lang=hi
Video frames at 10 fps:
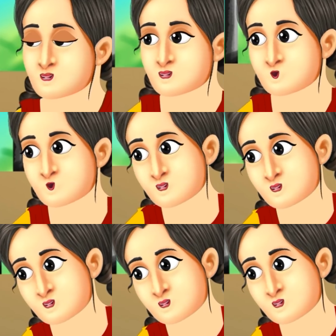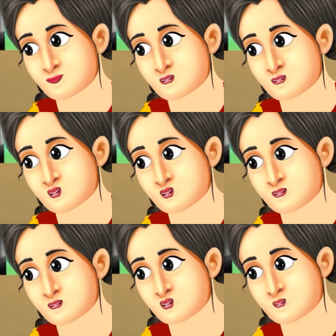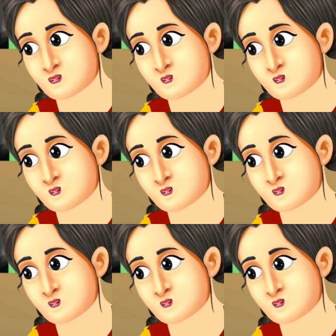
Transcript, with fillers: है लो आप भी पकड़ कर देखो लो